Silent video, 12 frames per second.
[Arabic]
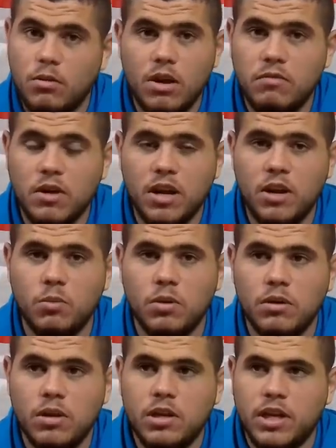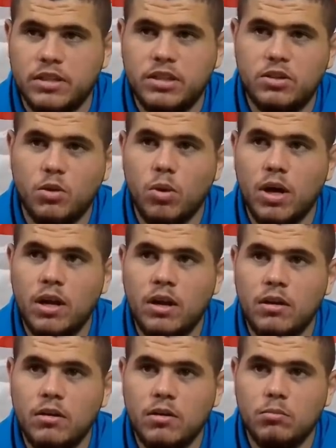والله فكرة حلوة يعني ست جوال
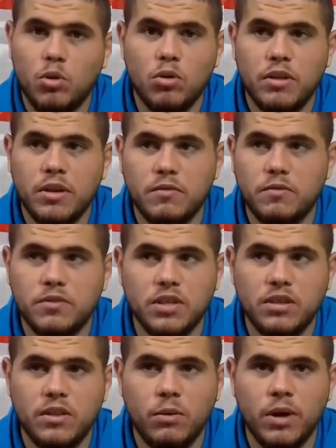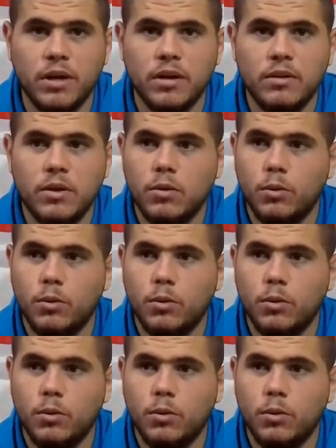ناخذها في ست ثواني